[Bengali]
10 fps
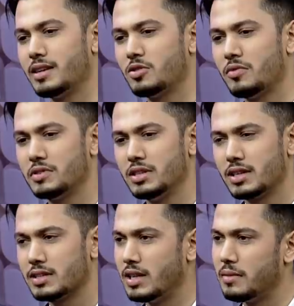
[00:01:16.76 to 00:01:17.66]
টপ থ্রি
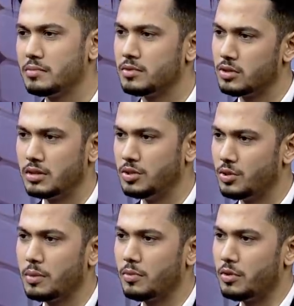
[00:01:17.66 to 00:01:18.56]
যারা ছিলাম
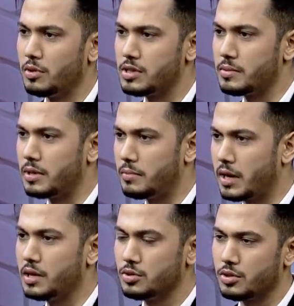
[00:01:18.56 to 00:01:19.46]
তিনজনকে মনে হয়েছে মানে
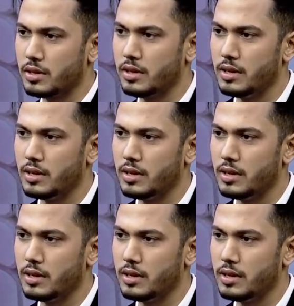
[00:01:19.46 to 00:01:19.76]
বাকি টপ থ্রির